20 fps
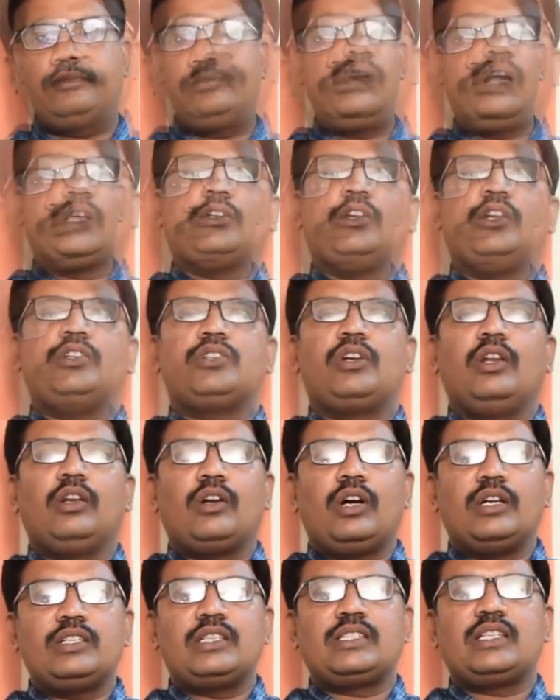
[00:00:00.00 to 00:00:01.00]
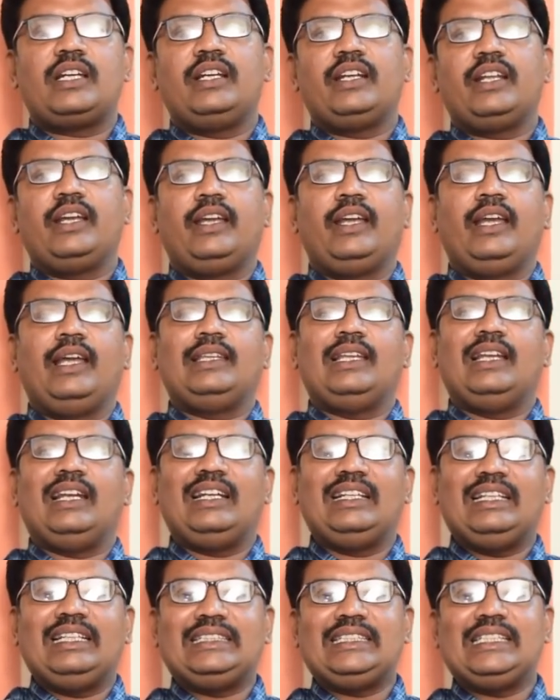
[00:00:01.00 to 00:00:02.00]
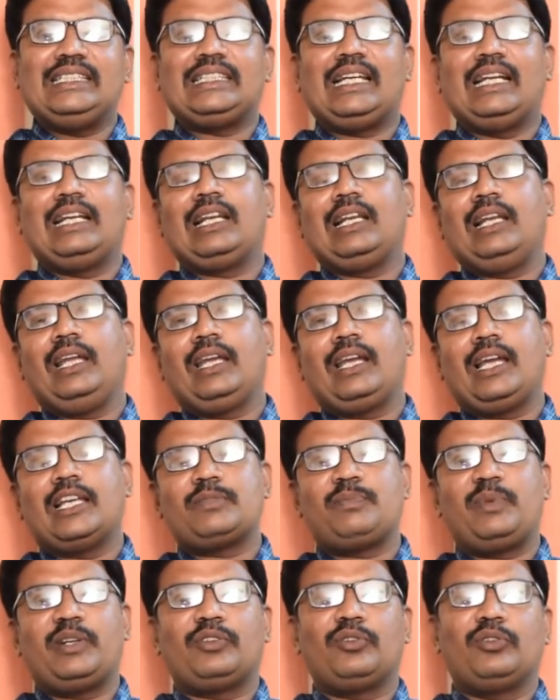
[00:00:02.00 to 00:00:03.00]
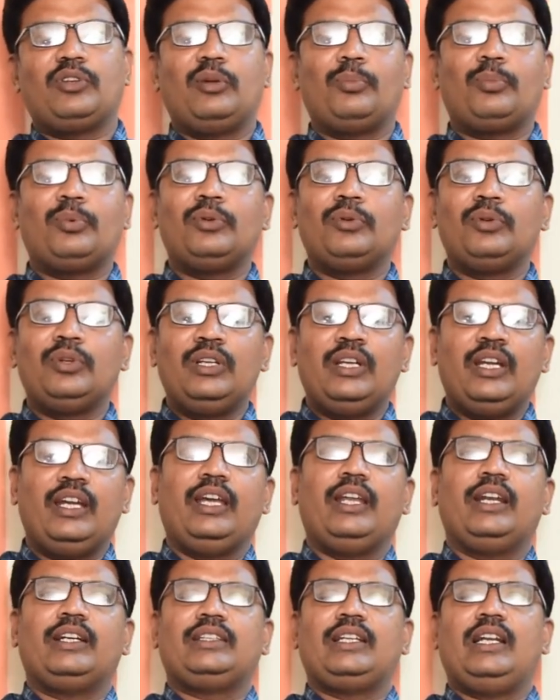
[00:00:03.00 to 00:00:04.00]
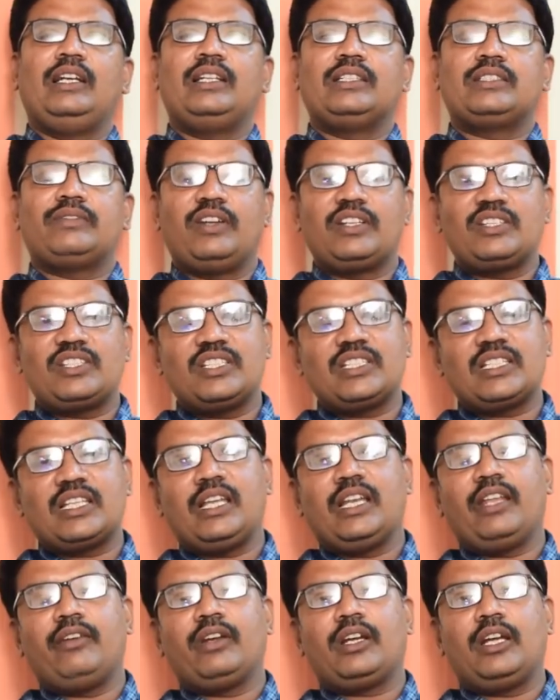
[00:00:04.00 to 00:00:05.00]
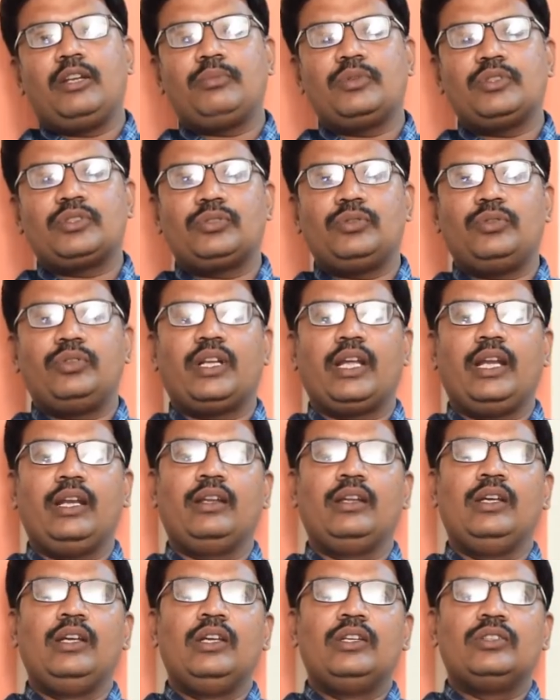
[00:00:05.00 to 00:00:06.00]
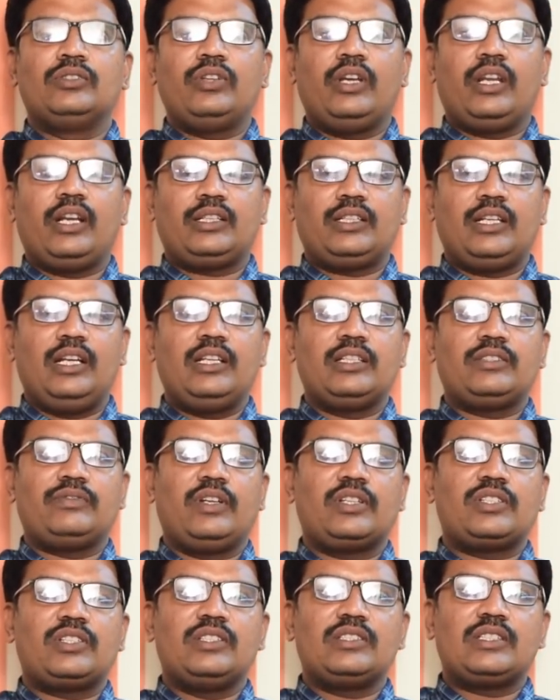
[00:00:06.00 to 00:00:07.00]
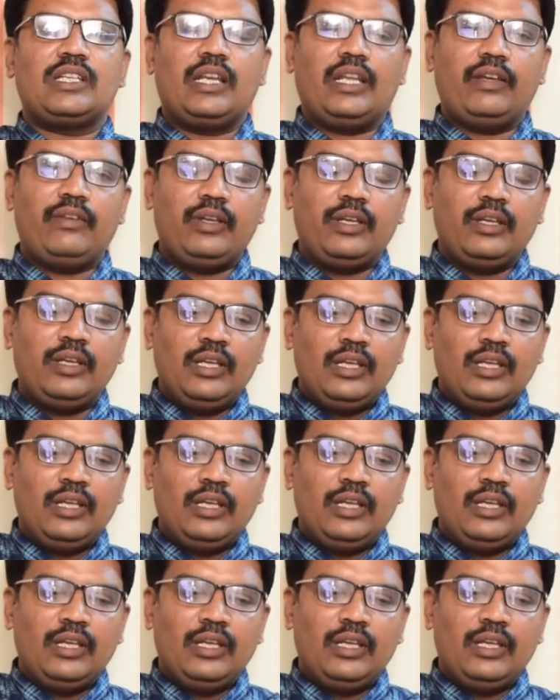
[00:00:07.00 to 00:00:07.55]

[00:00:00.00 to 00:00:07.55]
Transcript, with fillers: ప్యాథలాజికల్ కాజెస్ అంటే ఏదైనా డిసీజ్ అండర్లయింగ్ ఆస్పెక్ట్ ఉన్నప్పుడు ఎరెక్టైల్ డిస్ఫంక్షన్స్ అనేవి కనిపిస్తూ ఉంటాయి సో ఎరెక్టైల్ డిస్ఫంక్షన్స్ అనేవి